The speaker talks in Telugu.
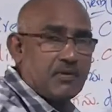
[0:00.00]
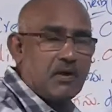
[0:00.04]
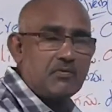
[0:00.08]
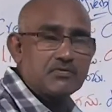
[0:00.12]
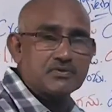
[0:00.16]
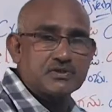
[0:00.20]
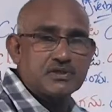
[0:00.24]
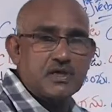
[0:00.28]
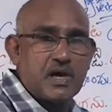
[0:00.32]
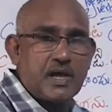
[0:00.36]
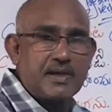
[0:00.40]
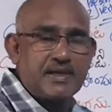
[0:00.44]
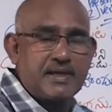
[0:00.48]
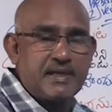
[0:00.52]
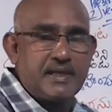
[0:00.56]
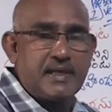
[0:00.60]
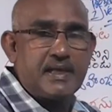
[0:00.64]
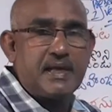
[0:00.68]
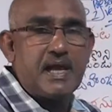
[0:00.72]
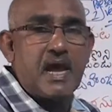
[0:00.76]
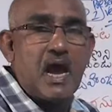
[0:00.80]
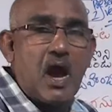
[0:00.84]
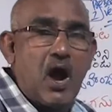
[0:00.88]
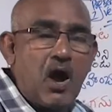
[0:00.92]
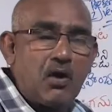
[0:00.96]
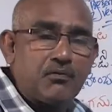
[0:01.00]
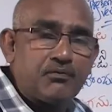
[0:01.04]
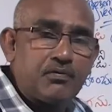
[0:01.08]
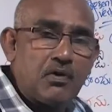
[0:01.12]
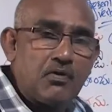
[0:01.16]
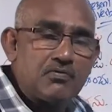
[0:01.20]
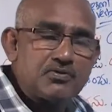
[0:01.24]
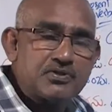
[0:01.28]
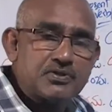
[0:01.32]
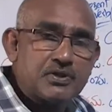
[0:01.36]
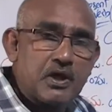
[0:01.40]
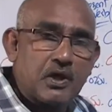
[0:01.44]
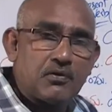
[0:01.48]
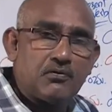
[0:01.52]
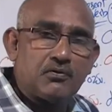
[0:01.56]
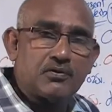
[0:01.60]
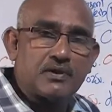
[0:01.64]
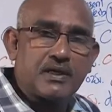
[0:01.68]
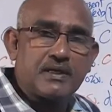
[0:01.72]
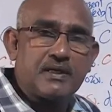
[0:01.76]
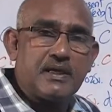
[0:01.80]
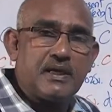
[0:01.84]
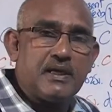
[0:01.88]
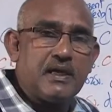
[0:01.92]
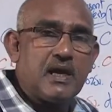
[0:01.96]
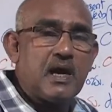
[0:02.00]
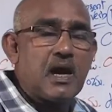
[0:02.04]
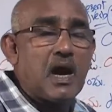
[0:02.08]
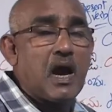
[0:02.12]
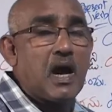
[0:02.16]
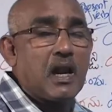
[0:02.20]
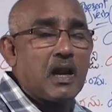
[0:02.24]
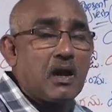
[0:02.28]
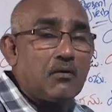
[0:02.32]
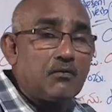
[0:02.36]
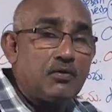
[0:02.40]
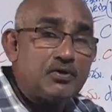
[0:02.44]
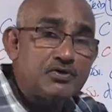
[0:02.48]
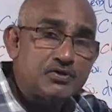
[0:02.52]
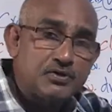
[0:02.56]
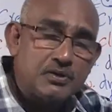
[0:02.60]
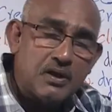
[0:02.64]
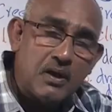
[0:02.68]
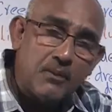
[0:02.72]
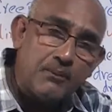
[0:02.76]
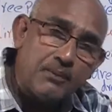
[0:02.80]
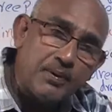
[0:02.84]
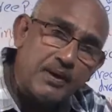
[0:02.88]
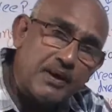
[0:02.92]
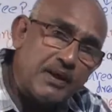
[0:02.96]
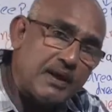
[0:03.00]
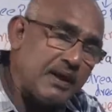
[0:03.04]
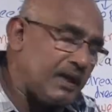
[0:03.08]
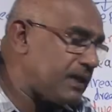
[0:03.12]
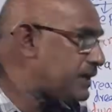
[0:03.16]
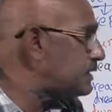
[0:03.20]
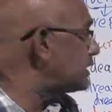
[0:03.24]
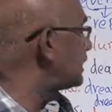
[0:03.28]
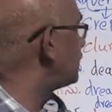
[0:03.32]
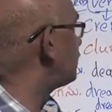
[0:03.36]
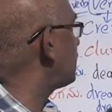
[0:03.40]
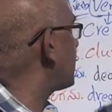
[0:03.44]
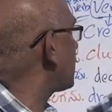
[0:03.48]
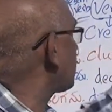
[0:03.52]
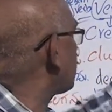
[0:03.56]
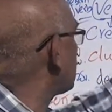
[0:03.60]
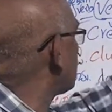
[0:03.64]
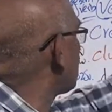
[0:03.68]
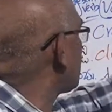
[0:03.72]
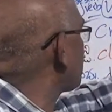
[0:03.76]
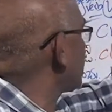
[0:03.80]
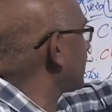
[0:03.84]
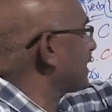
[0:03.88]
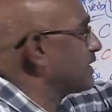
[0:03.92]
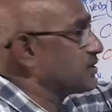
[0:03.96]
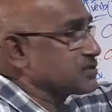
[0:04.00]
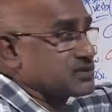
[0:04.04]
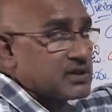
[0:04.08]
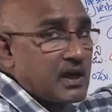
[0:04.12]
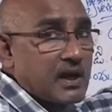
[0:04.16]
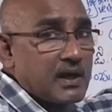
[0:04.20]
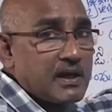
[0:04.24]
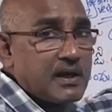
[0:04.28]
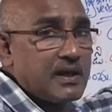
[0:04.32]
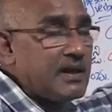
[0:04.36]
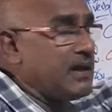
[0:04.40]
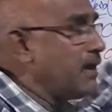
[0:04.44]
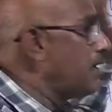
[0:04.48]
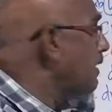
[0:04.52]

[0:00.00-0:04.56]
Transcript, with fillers: ఫార్మ్స్ కానీ హాఫ్ ఫార్మ్స్ కానీ ఉంటాయి అలా వచ్చినప్పుడే ఈ వెర్బను ఉపయోగించాలి